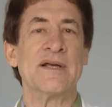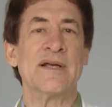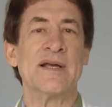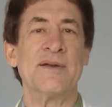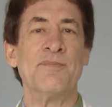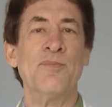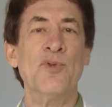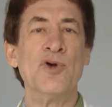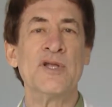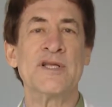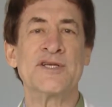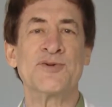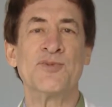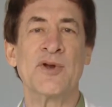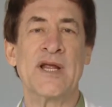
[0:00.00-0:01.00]
é,
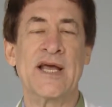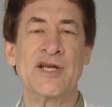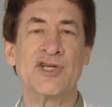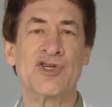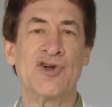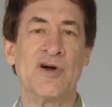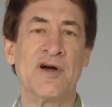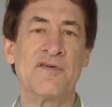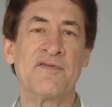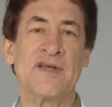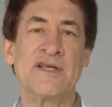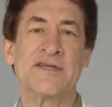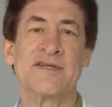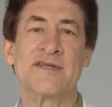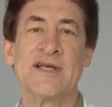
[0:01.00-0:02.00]
muitas mulheres
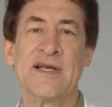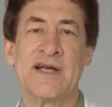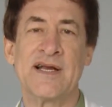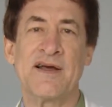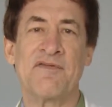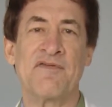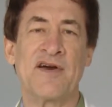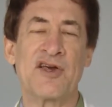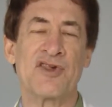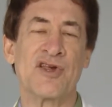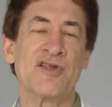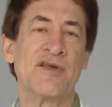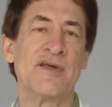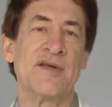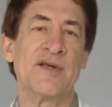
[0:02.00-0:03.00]
jovens na faixa